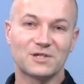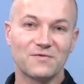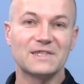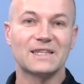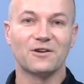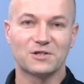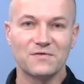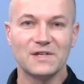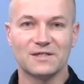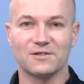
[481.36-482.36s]
oczywista
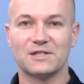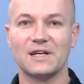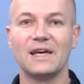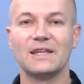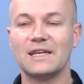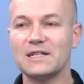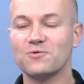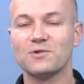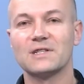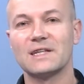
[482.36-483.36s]
oczywistość.
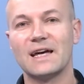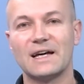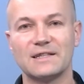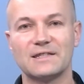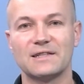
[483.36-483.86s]
Też urządzenia